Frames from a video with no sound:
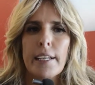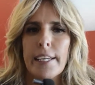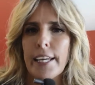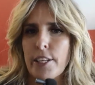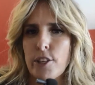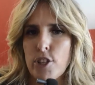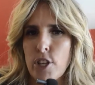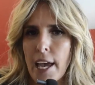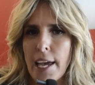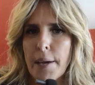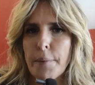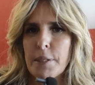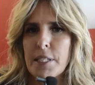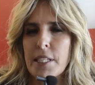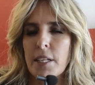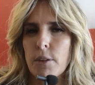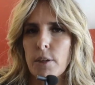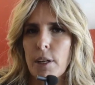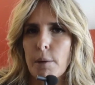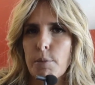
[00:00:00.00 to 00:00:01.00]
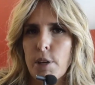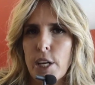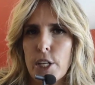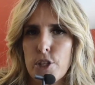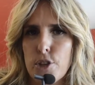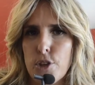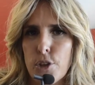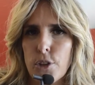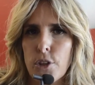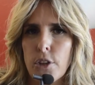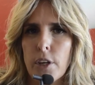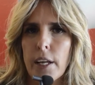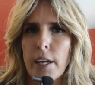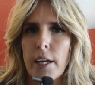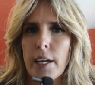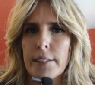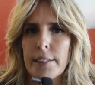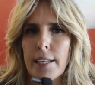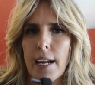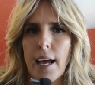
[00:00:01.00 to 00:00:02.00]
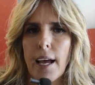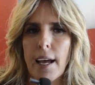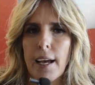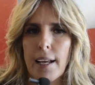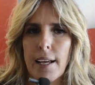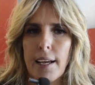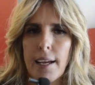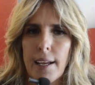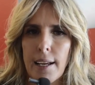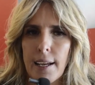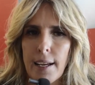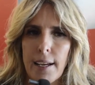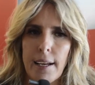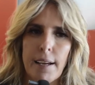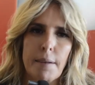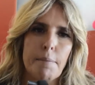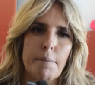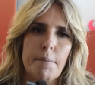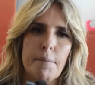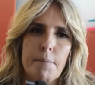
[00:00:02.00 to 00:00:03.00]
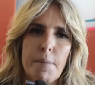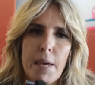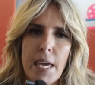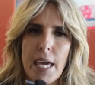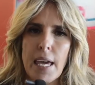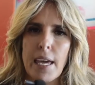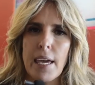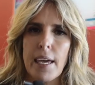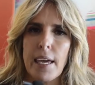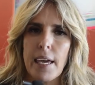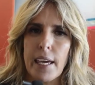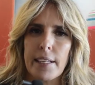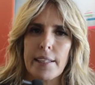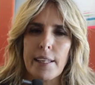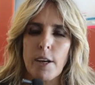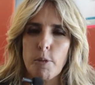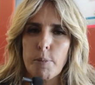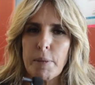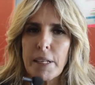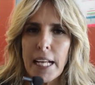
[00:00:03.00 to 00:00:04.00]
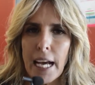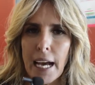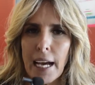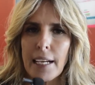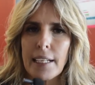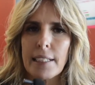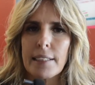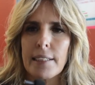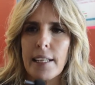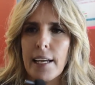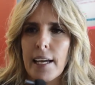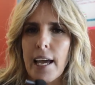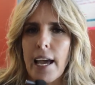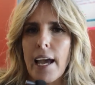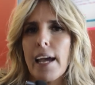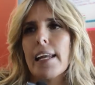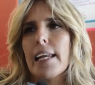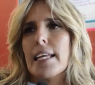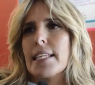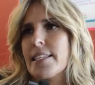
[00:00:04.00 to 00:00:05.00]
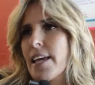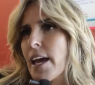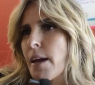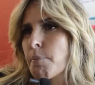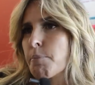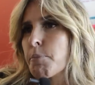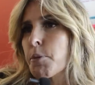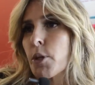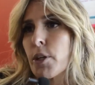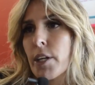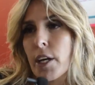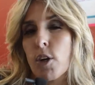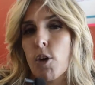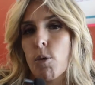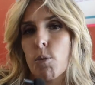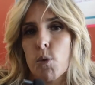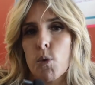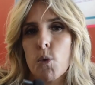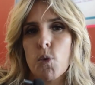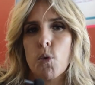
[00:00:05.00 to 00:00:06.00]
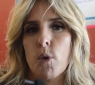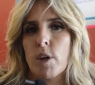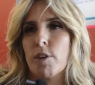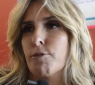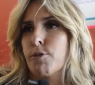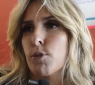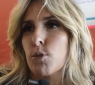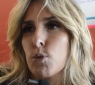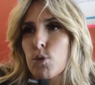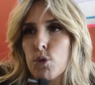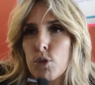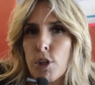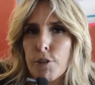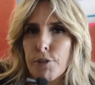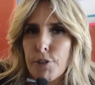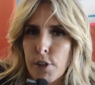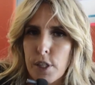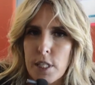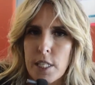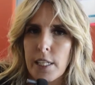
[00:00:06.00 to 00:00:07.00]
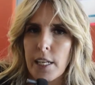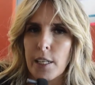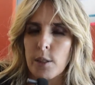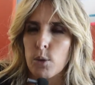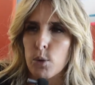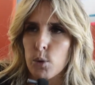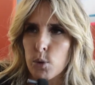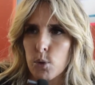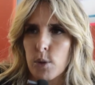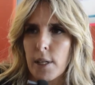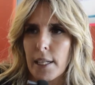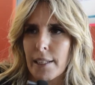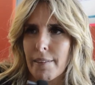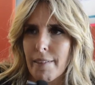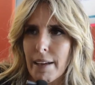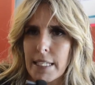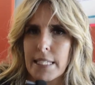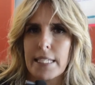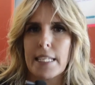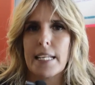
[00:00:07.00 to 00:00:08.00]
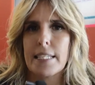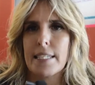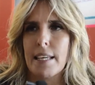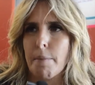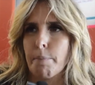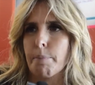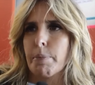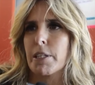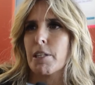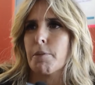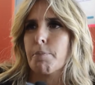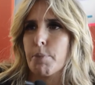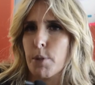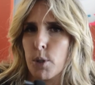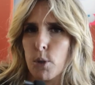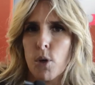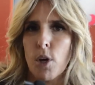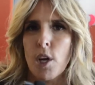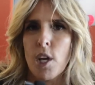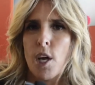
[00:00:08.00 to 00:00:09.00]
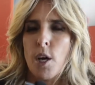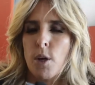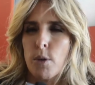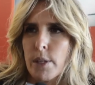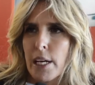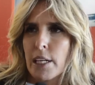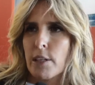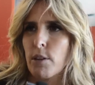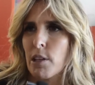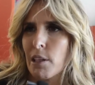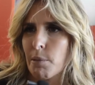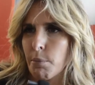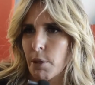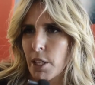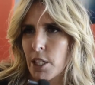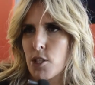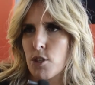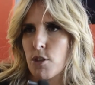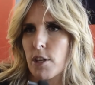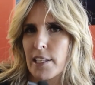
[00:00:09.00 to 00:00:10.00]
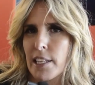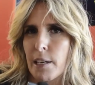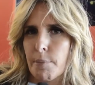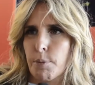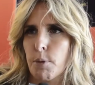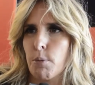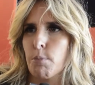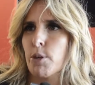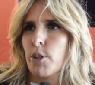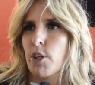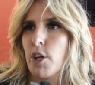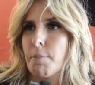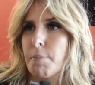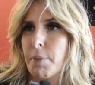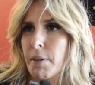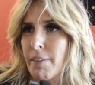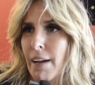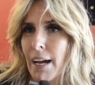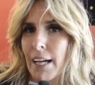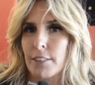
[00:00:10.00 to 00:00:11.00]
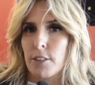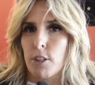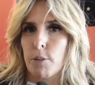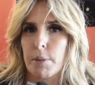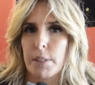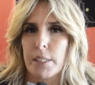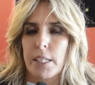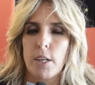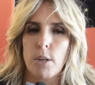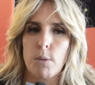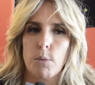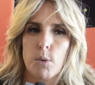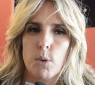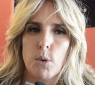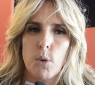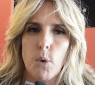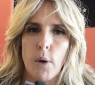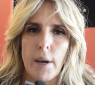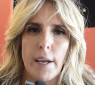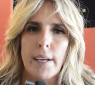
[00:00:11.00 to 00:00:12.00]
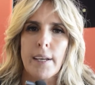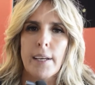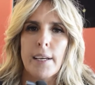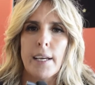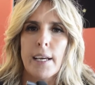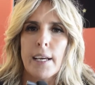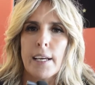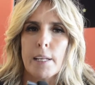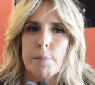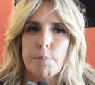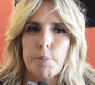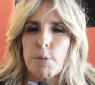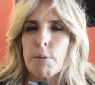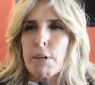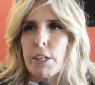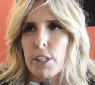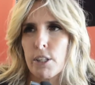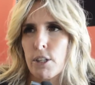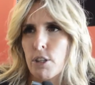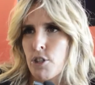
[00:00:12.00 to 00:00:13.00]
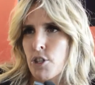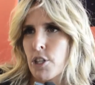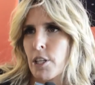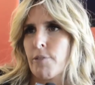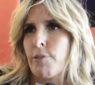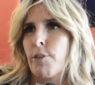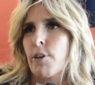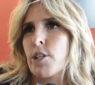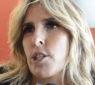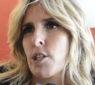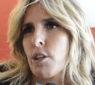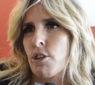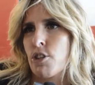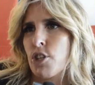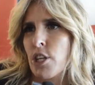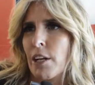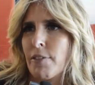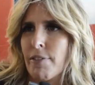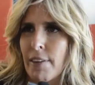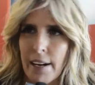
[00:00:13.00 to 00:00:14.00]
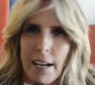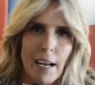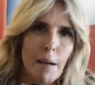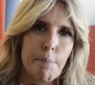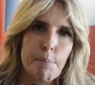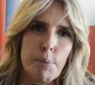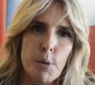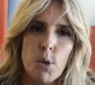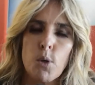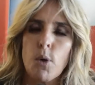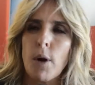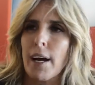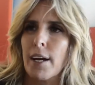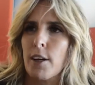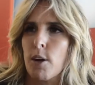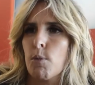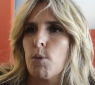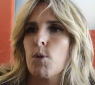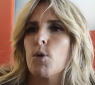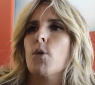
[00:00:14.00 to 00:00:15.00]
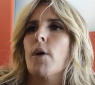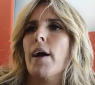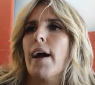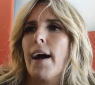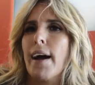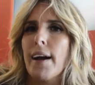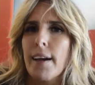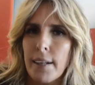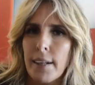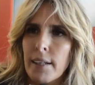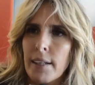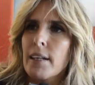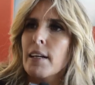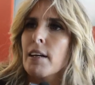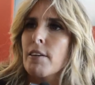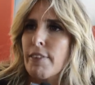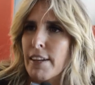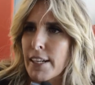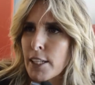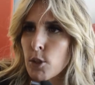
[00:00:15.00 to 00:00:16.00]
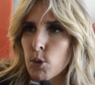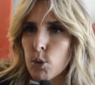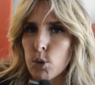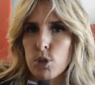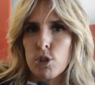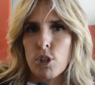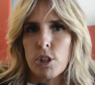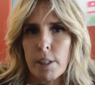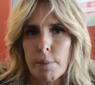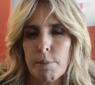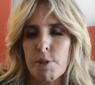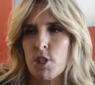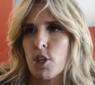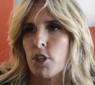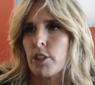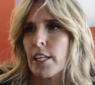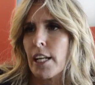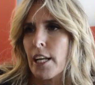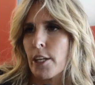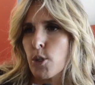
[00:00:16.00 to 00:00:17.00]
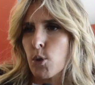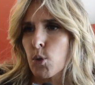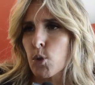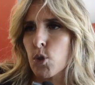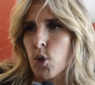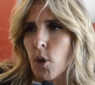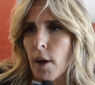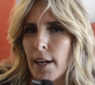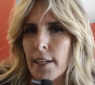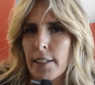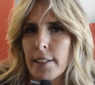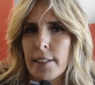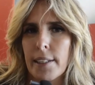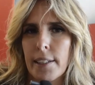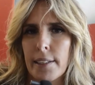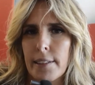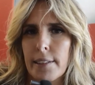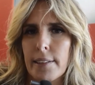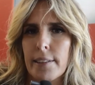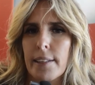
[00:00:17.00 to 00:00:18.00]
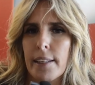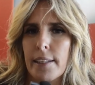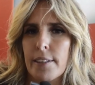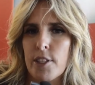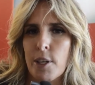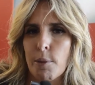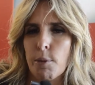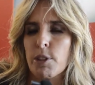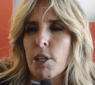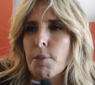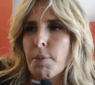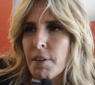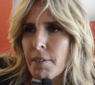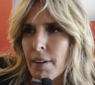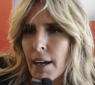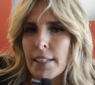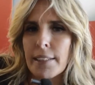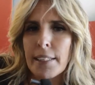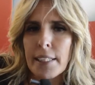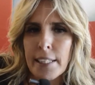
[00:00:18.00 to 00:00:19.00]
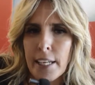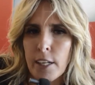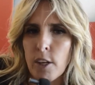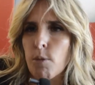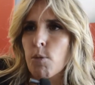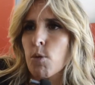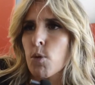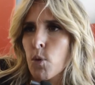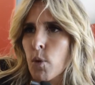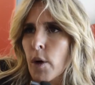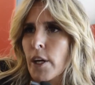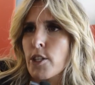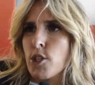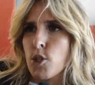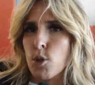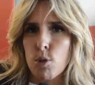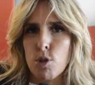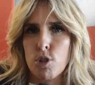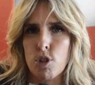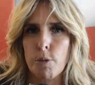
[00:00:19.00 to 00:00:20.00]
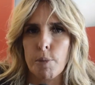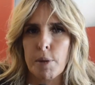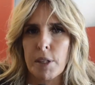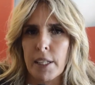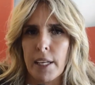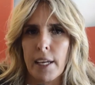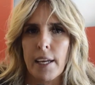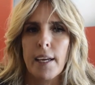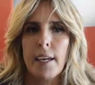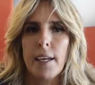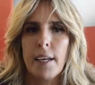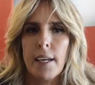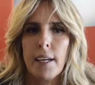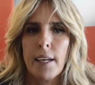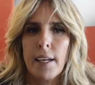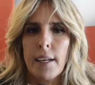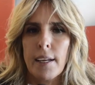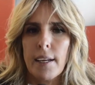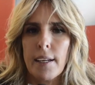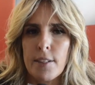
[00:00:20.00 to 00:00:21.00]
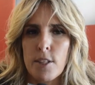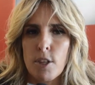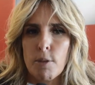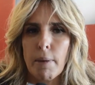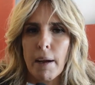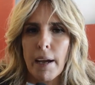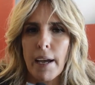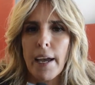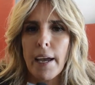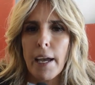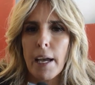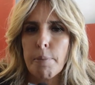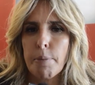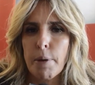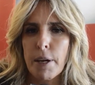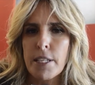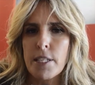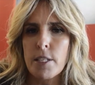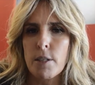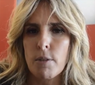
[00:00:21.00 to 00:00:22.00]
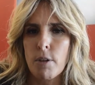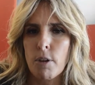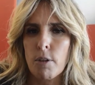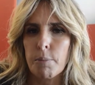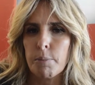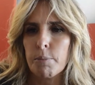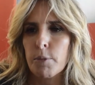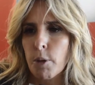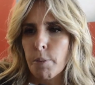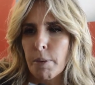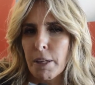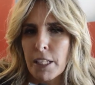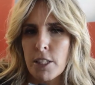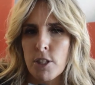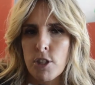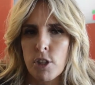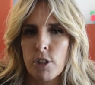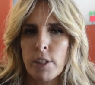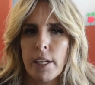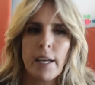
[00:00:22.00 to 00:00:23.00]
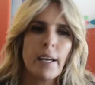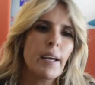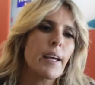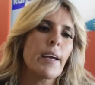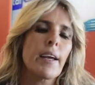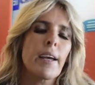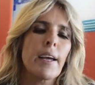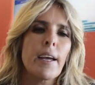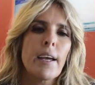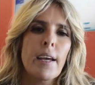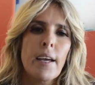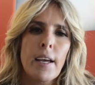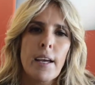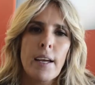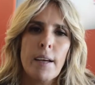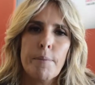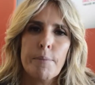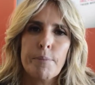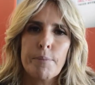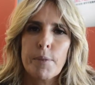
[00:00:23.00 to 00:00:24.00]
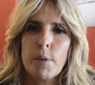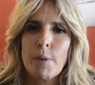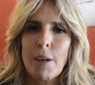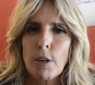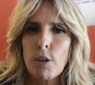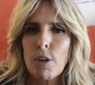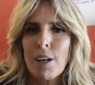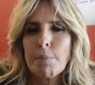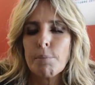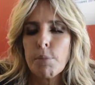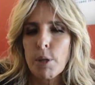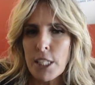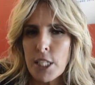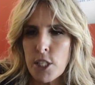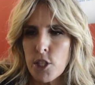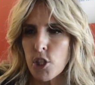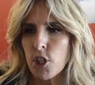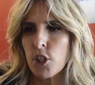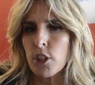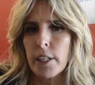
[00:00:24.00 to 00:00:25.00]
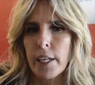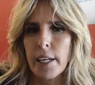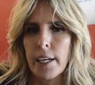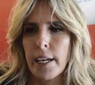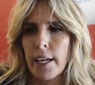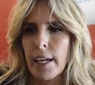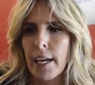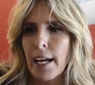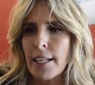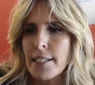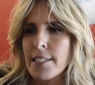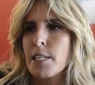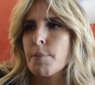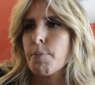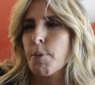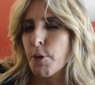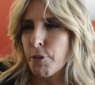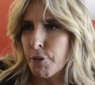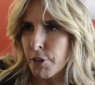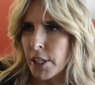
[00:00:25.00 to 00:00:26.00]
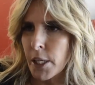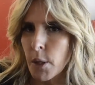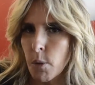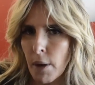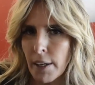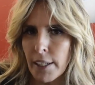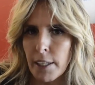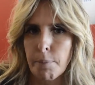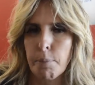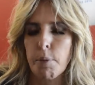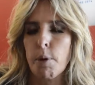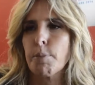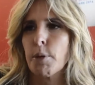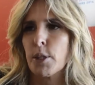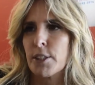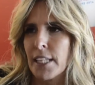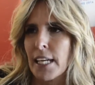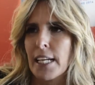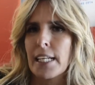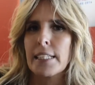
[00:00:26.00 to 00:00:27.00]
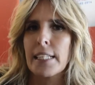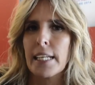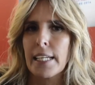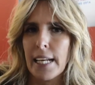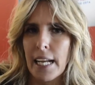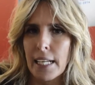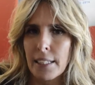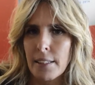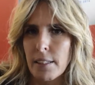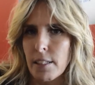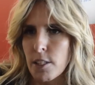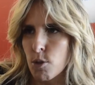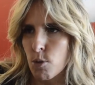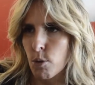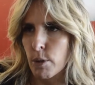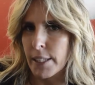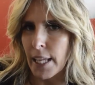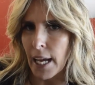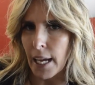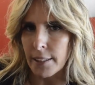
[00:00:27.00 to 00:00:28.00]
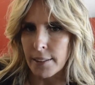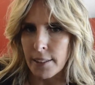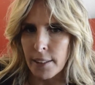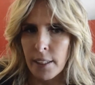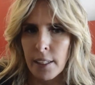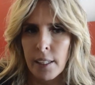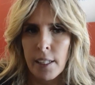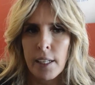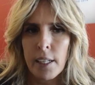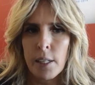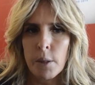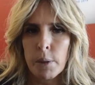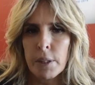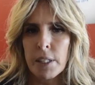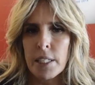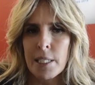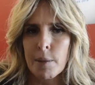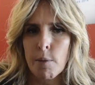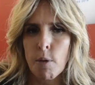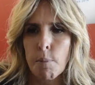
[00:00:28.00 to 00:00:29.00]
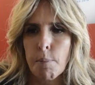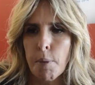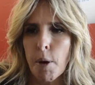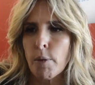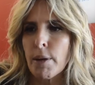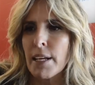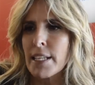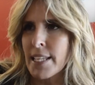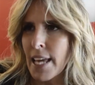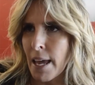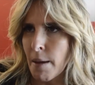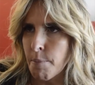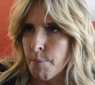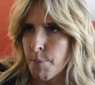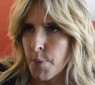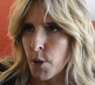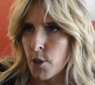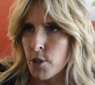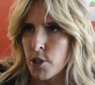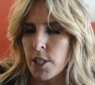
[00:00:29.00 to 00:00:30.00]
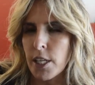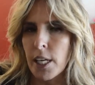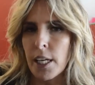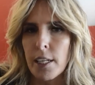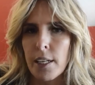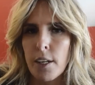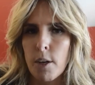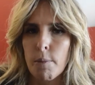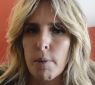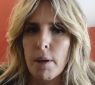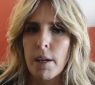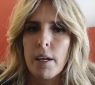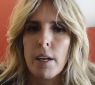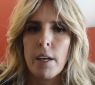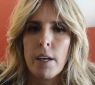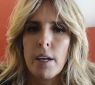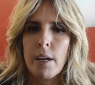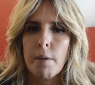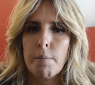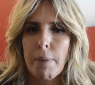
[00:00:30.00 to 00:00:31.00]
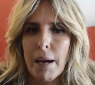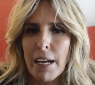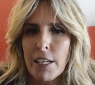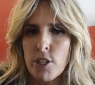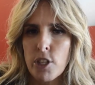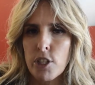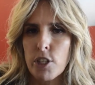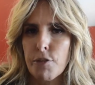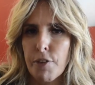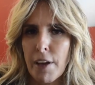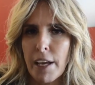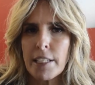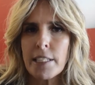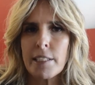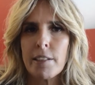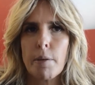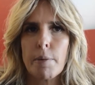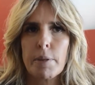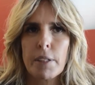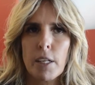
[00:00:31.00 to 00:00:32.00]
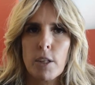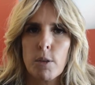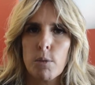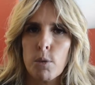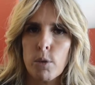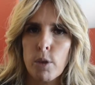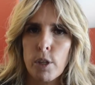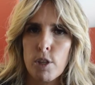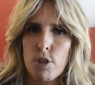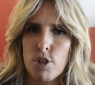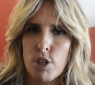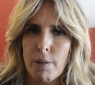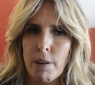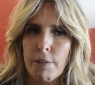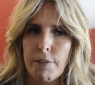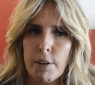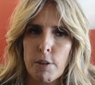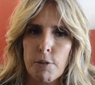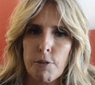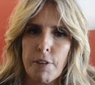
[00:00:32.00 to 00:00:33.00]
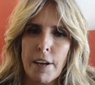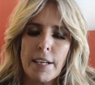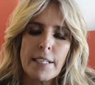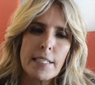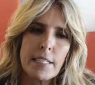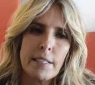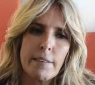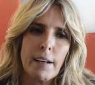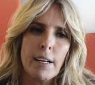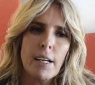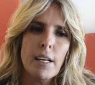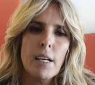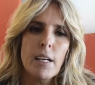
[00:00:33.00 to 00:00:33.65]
che c'è questa collaborazione tra me e Taorminarte è l'esempio che comunque il futuro forse della cultura deve essere sempre di più una collaborazione tra pubblico e privato perché comunque il pubblico non forse non ce la farà più a, a fare tutto, ha bisogno dell'aiuto anche diciamo, dei privati che comunque è giusto perché eh, insomma, è, può essere un'operazione una collaborazione anzi proficua che può portare dei grandi risultati, quindi siamo un po' un esempio sia come budget di festival perché comunque riusciamo a fare un festival